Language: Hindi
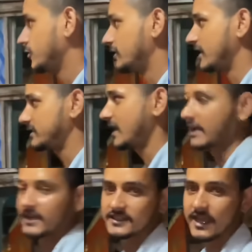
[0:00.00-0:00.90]
देखते हैं
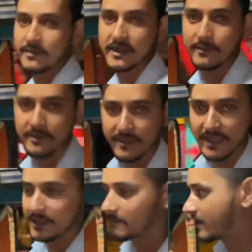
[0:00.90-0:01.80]
करते हैं फटाफट भाई
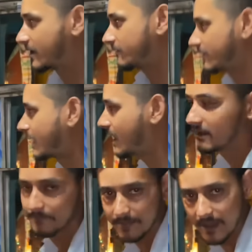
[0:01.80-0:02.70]
मेरठ वगैरह
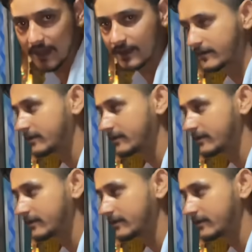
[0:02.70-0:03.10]
पार